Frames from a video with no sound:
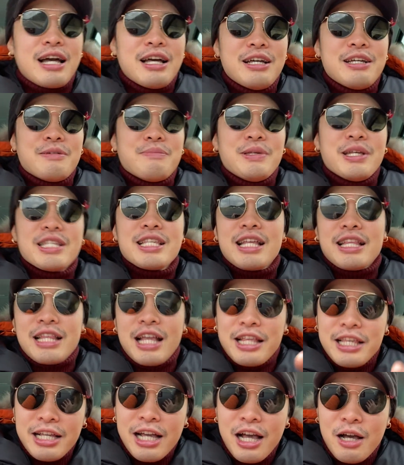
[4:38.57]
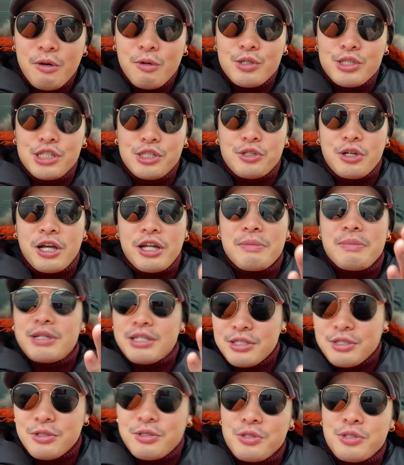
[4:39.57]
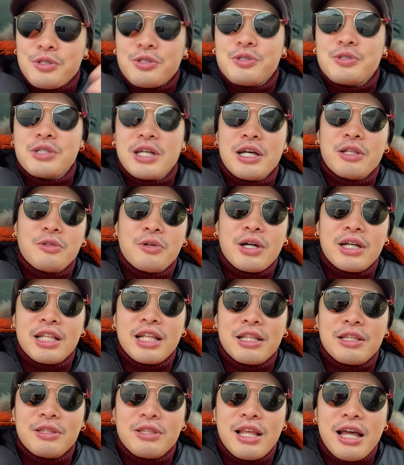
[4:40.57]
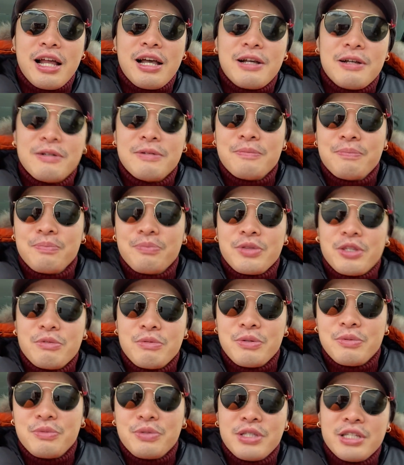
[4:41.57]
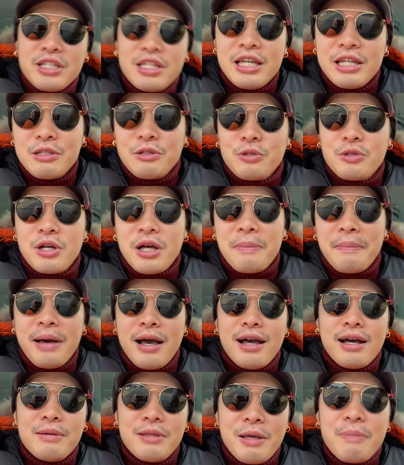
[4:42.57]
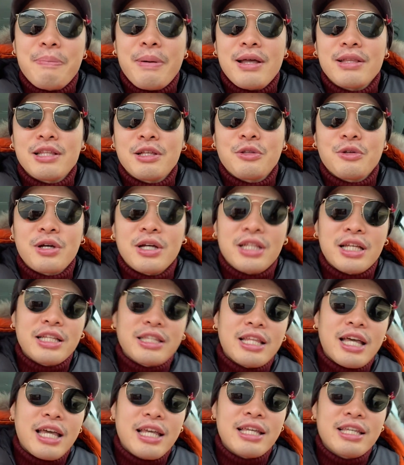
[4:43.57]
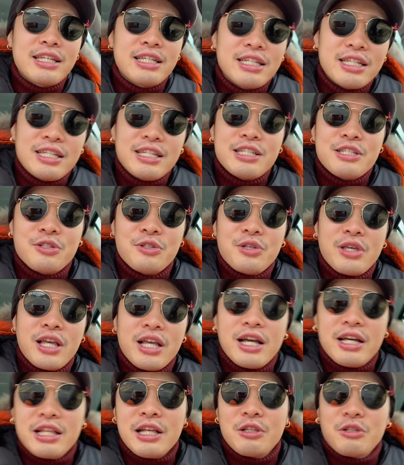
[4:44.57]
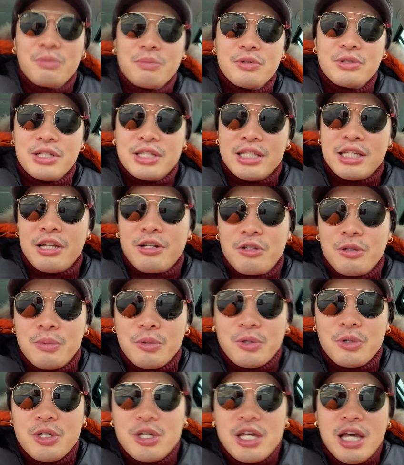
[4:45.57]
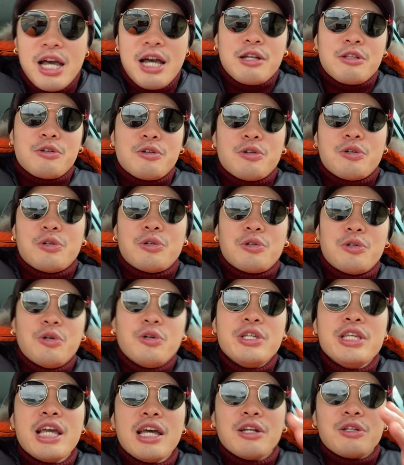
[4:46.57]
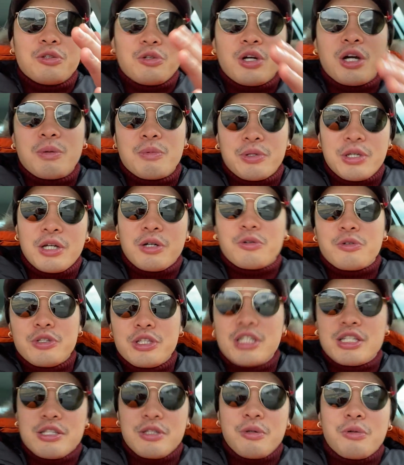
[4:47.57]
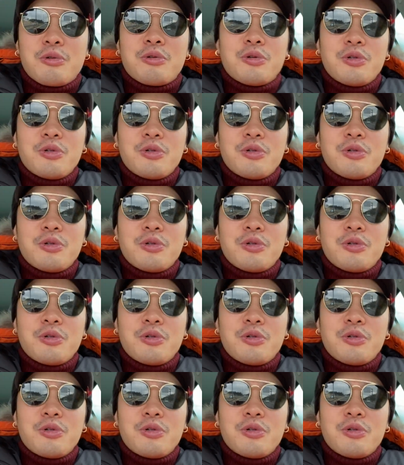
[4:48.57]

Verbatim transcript: 皆さん何が欲しいとかありますチューダーとかだったら。58とか、まあね、パンダとか大体その辺かなと思うんですけれども、あの、ロイヤルとかも結構いいですよ。